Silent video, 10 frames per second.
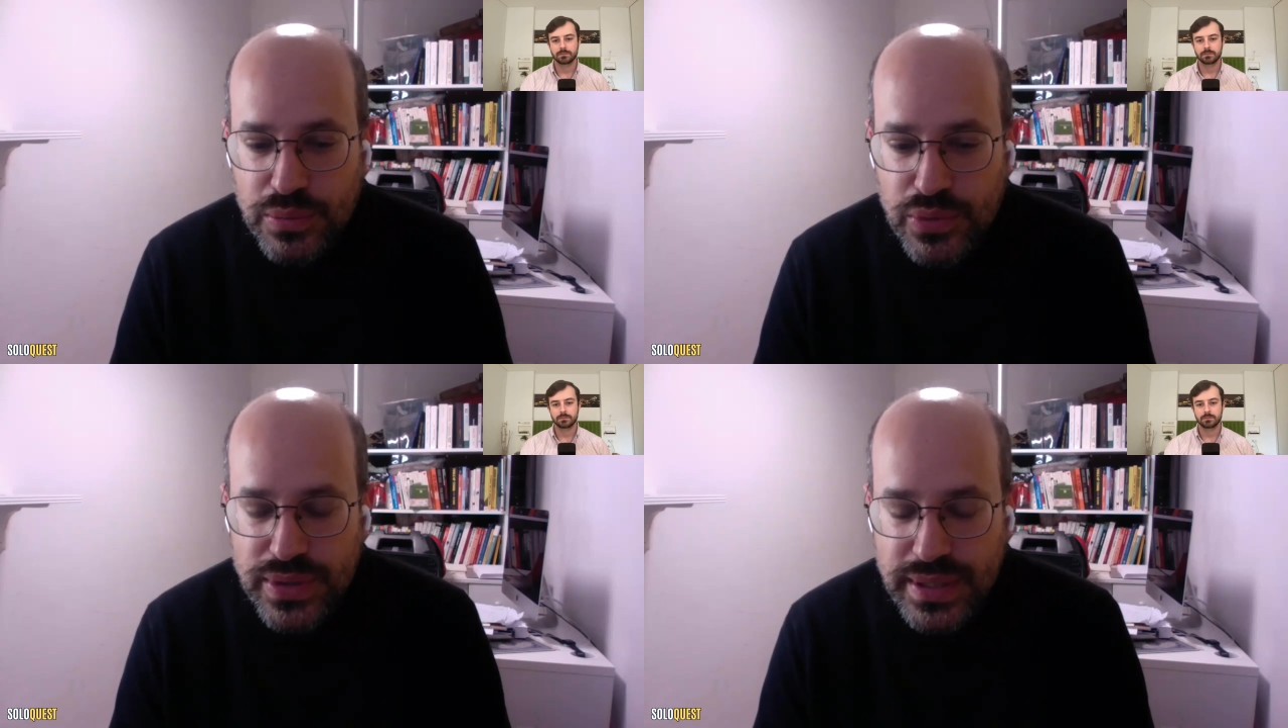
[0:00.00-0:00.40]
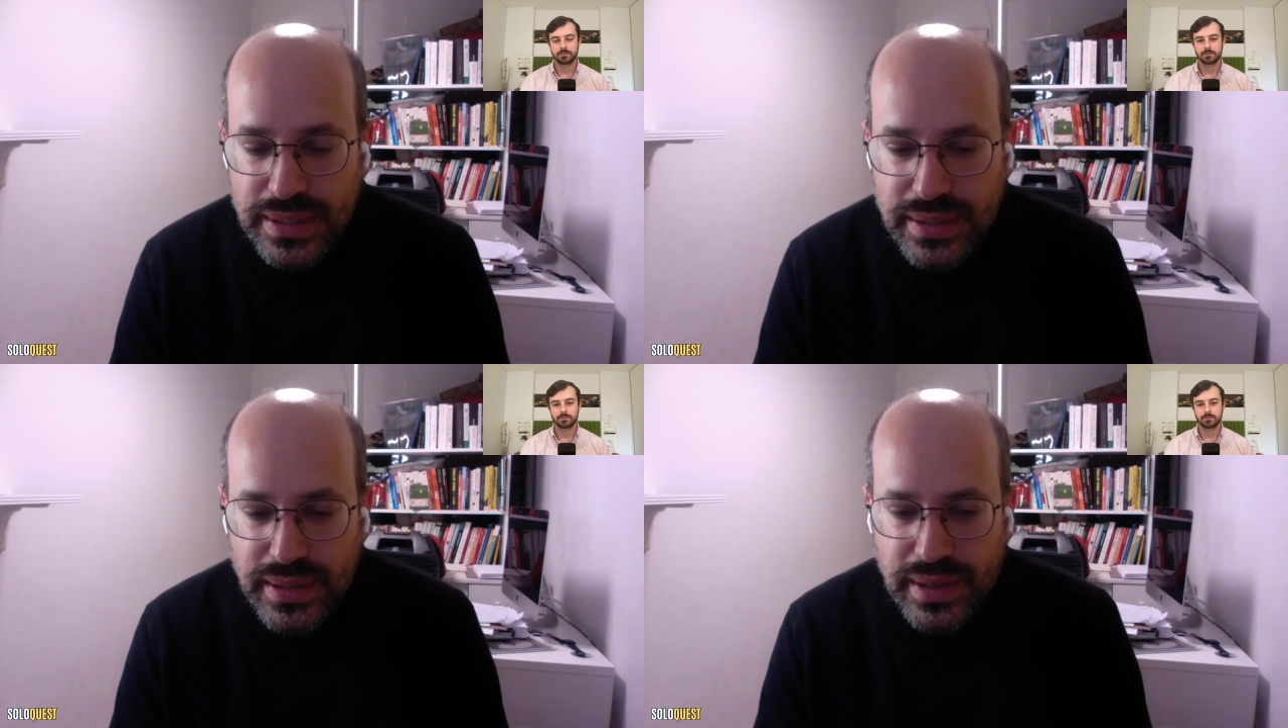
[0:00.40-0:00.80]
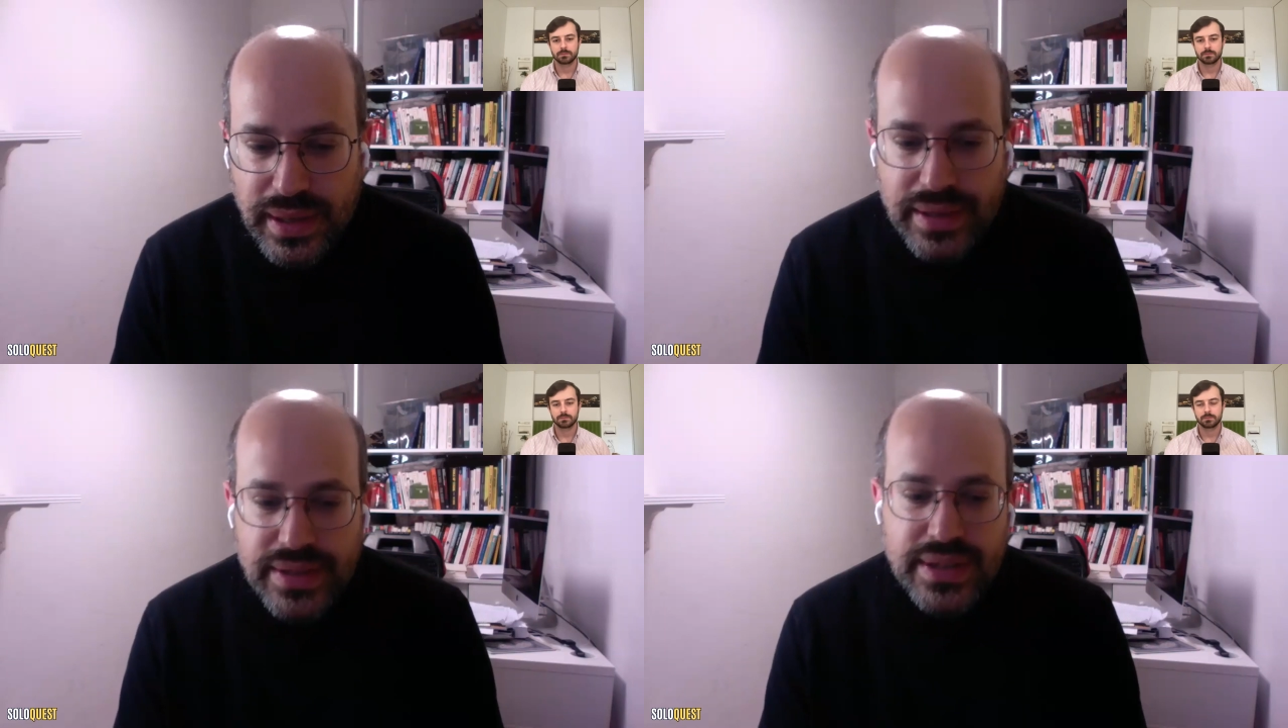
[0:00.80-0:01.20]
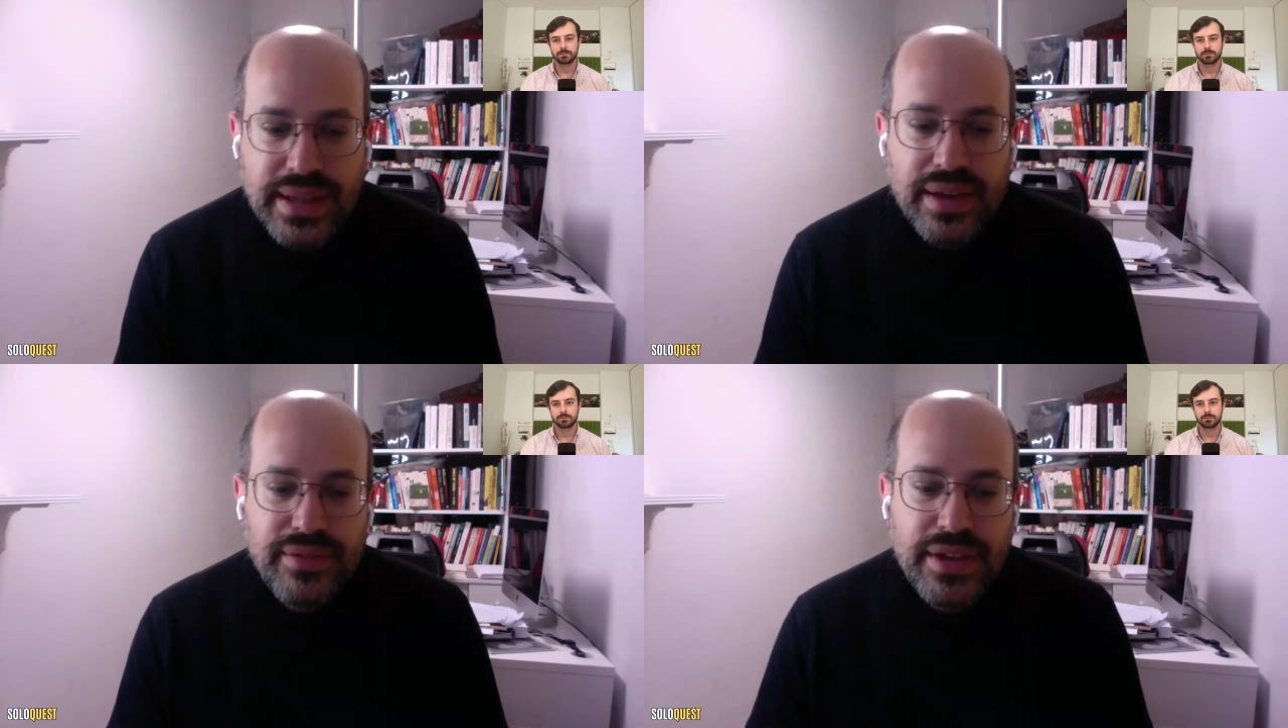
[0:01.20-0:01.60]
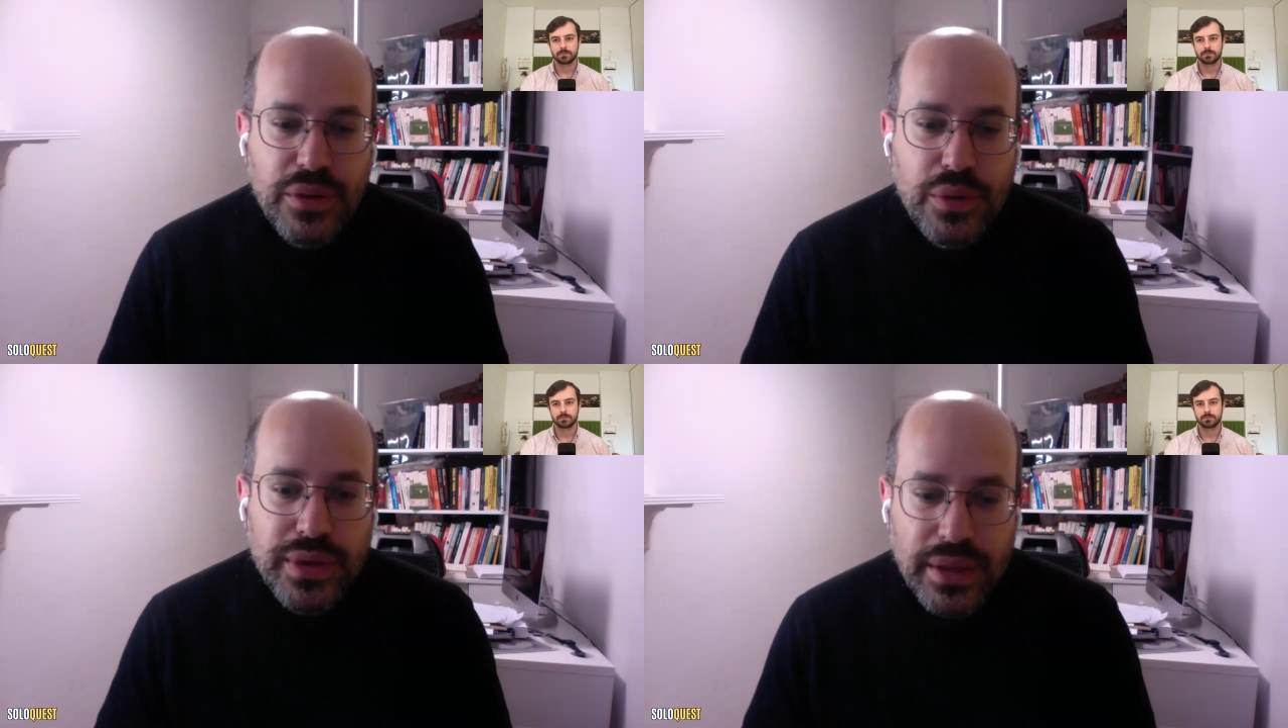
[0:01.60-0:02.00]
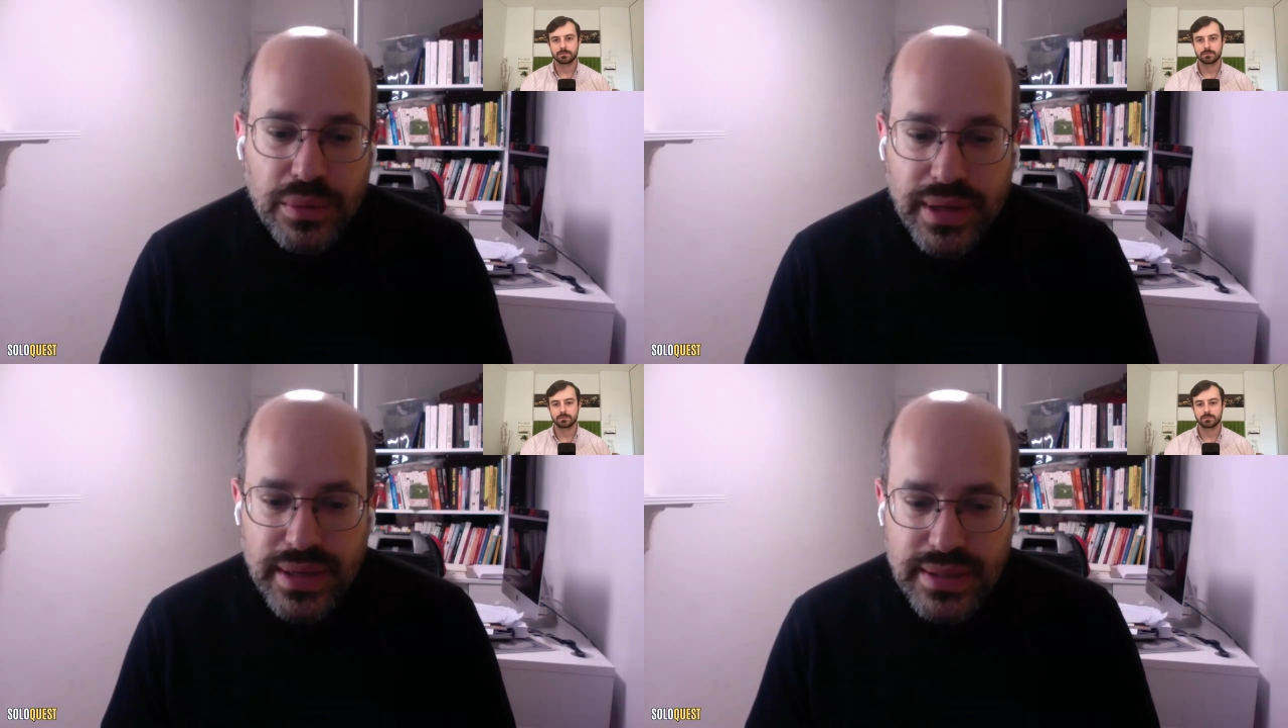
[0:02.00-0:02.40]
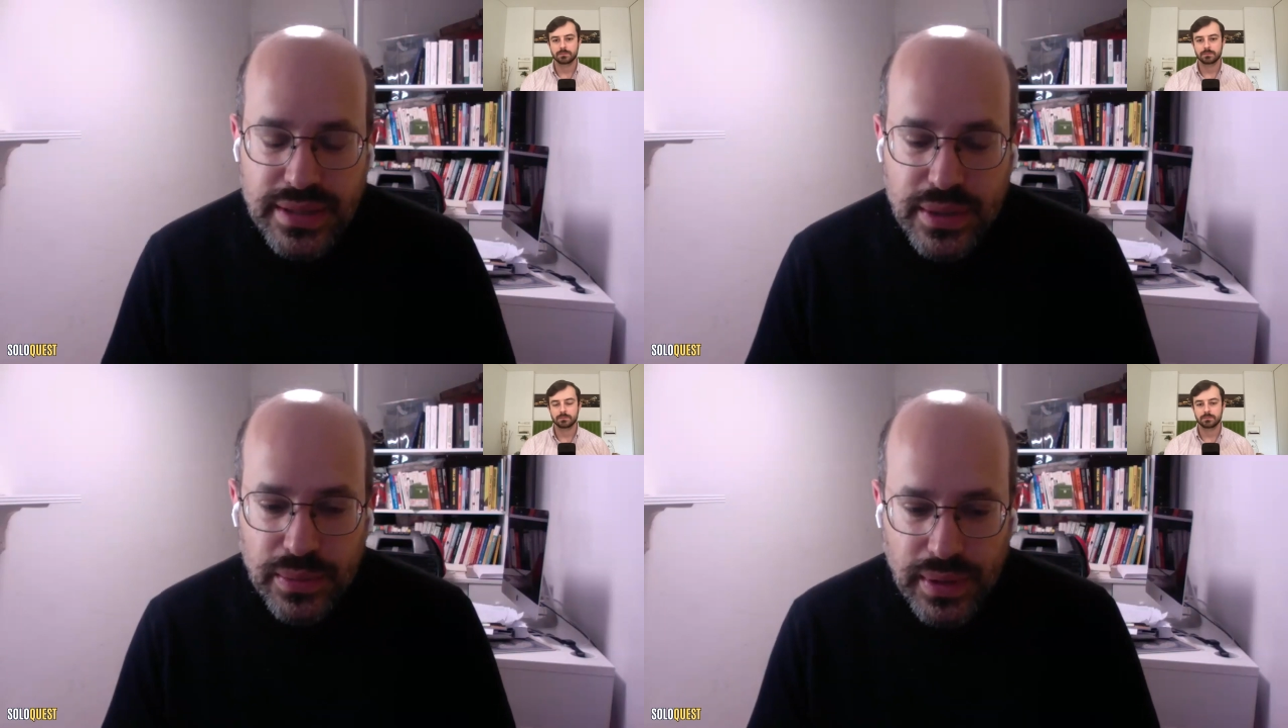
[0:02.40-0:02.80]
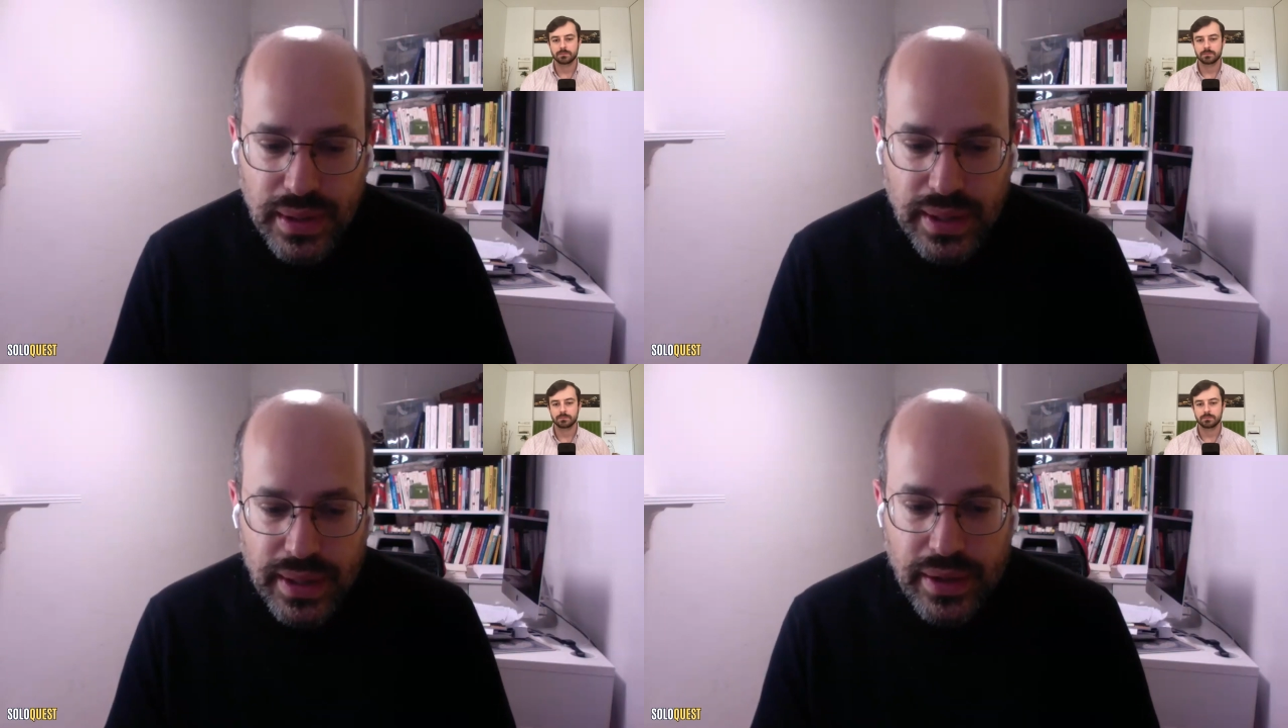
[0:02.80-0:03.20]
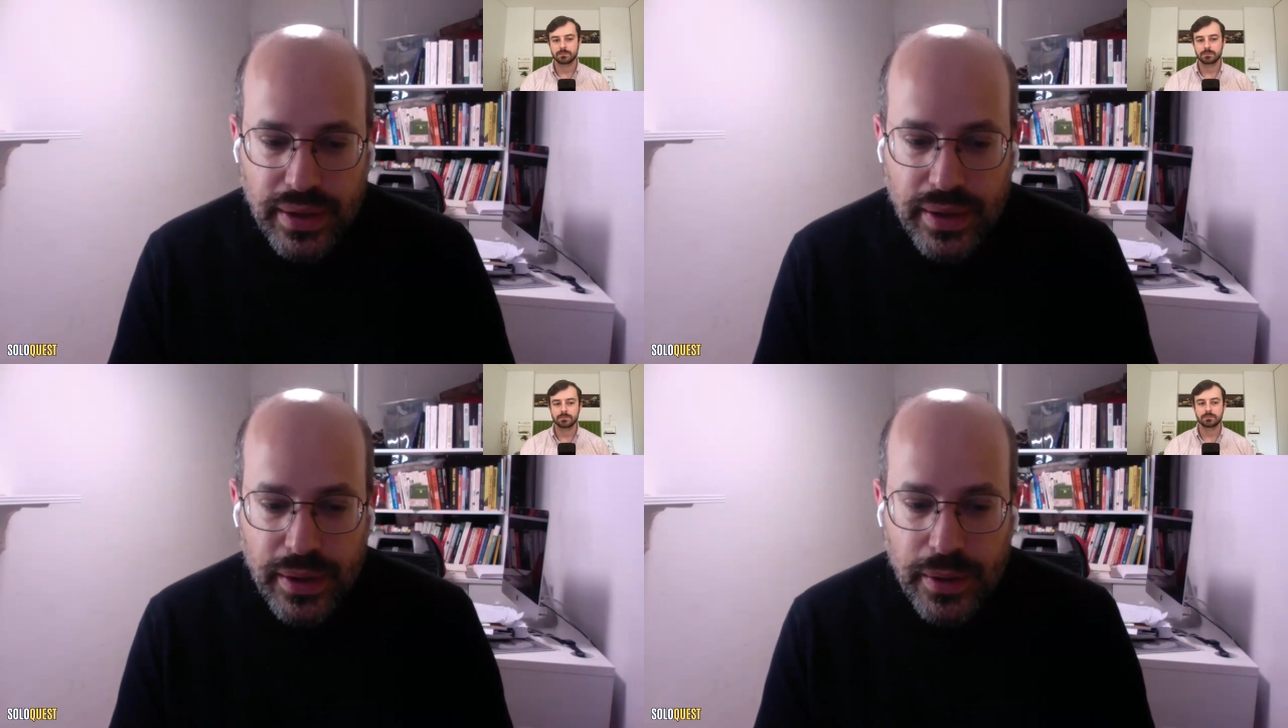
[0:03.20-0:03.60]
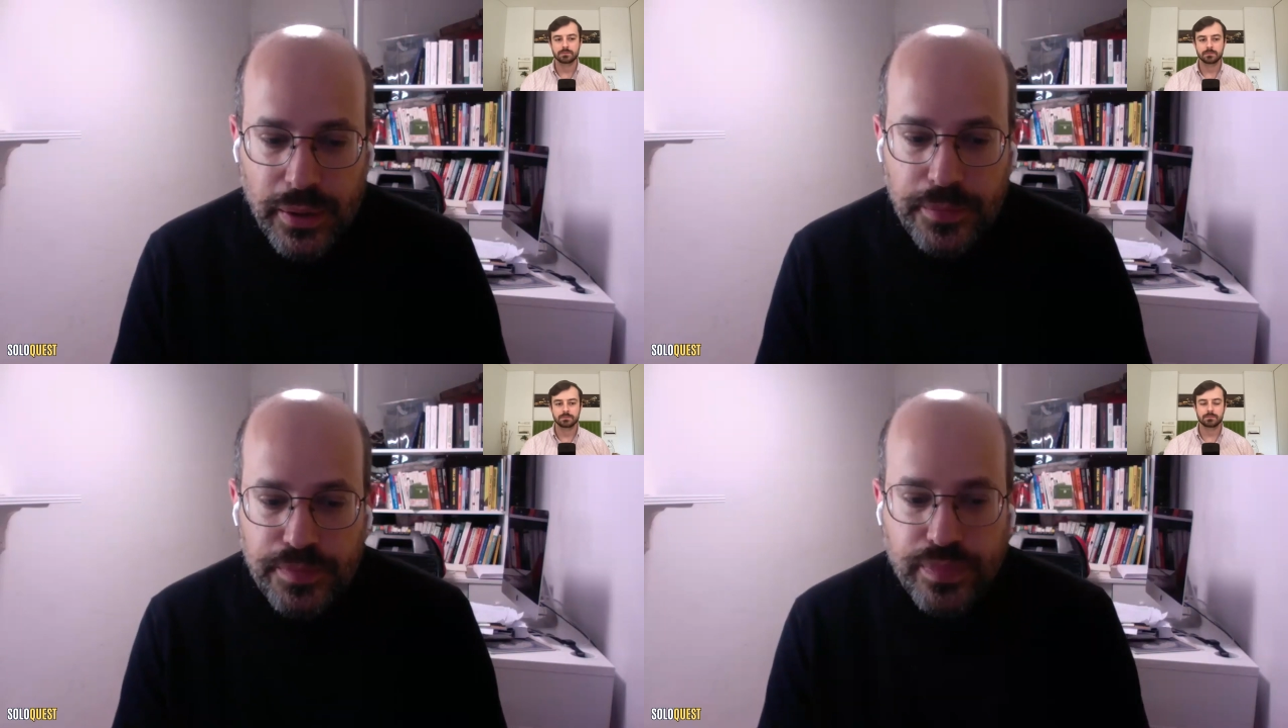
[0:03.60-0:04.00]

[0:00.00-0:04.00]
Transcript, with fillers: de mon site j'ai travaillé d'autres canaux d'acquisition euh,